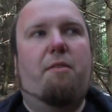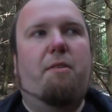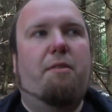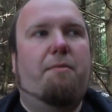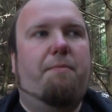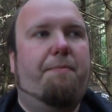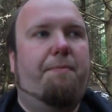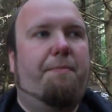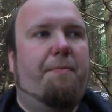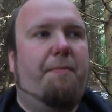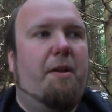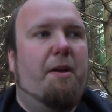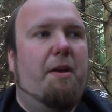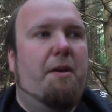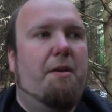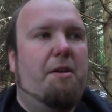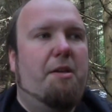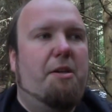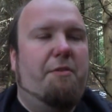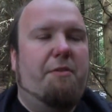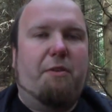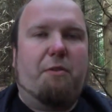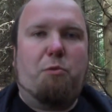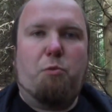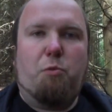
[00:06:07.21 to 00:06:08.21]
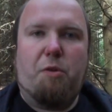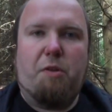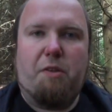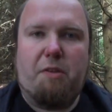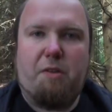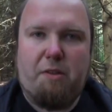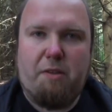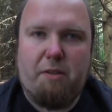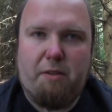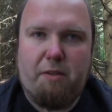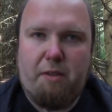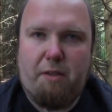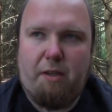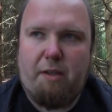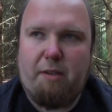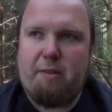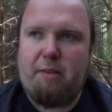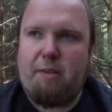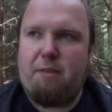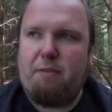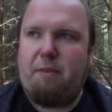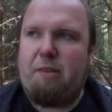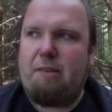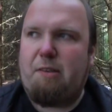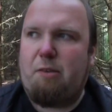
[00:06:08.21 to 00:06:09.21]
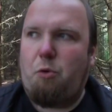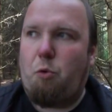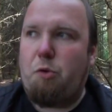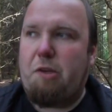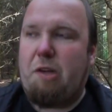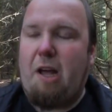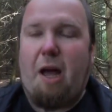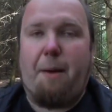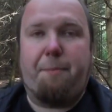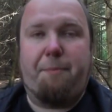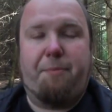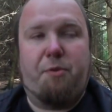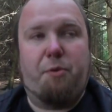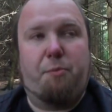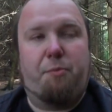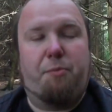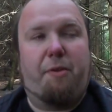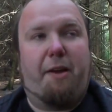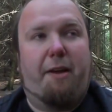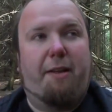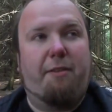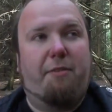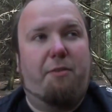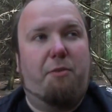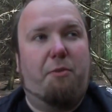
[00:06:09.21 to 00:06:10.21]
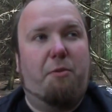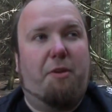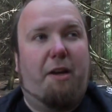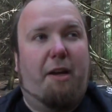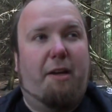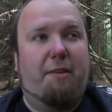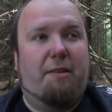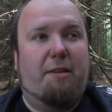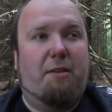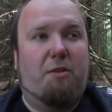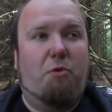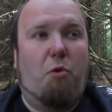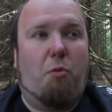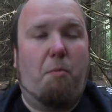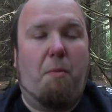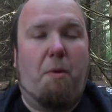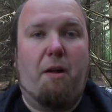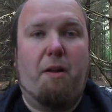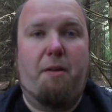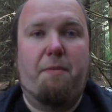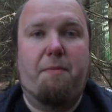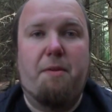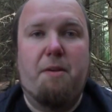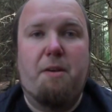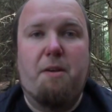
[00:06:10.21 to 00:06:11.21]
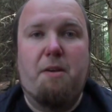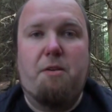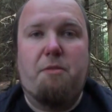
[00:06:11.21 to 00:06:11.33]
Ähm, ich versuche es äh, jetzt quasi heute Abend um 23.30 Uhr nochmal.